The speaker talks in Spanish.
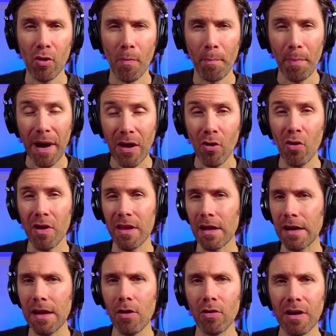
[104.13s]
comparo y
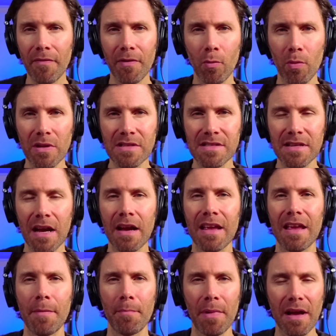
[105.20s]
elijo la frecuencia
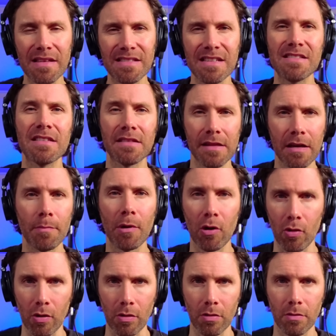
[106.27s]
que me hace sentir
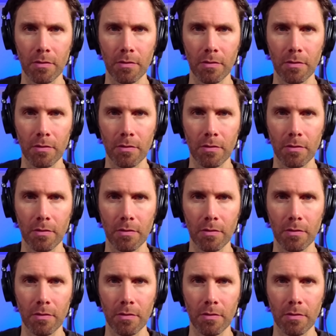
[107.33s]
mejor.